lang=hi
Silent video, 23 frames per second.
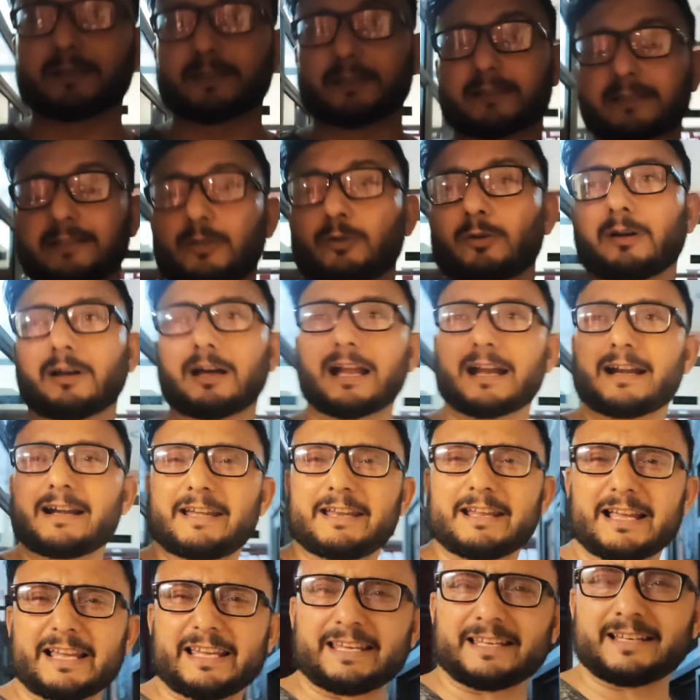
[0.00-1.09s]
कर सकते हो आर
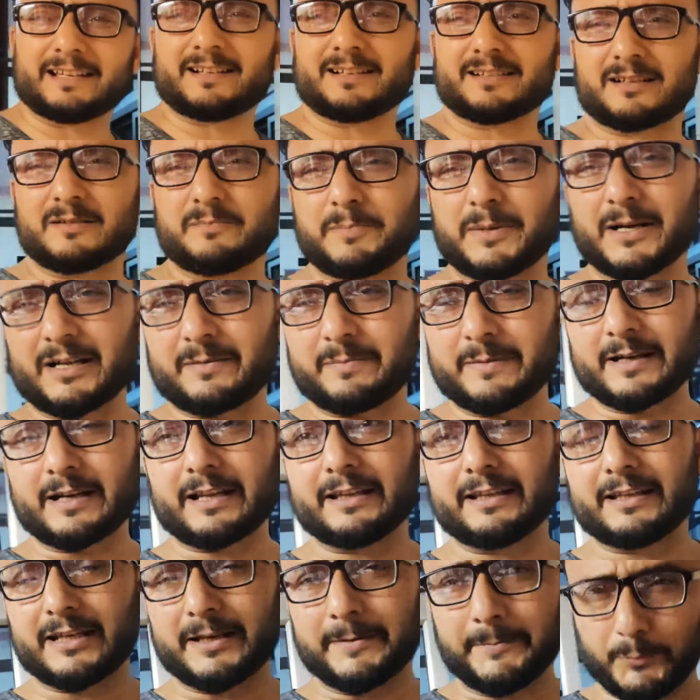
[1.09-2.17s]
टी आई है ना कंपार्टमेंट
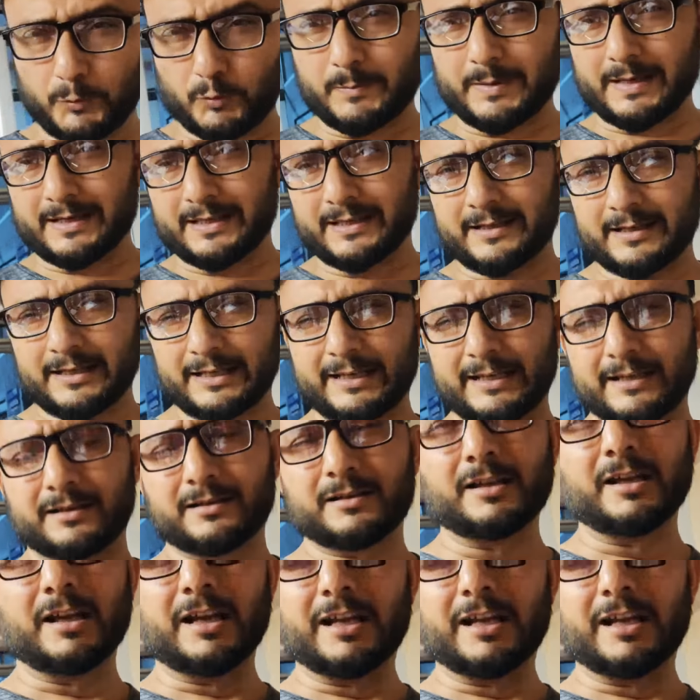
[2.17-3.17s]
आई है ना इंप्रूवमेंट देना है ना